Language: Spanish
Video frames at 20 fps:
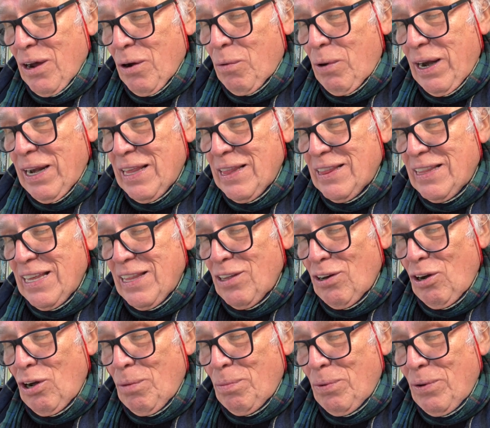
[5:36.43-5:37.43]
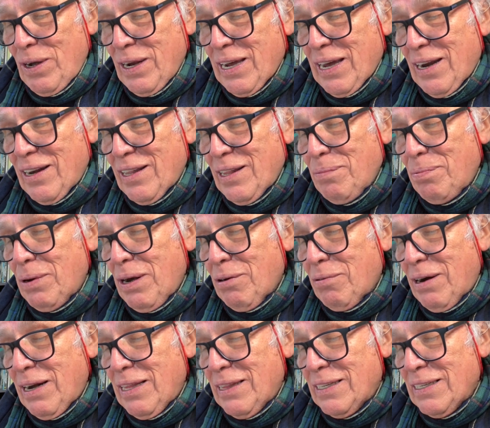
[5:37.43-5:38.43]
42 eh, lo publicaron, después el
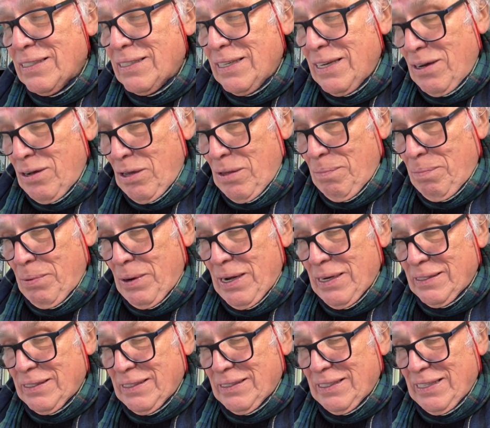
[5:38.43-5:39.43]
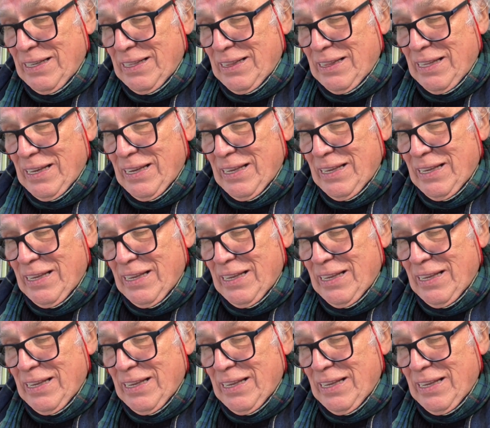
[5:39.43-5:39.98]
45, después el 60.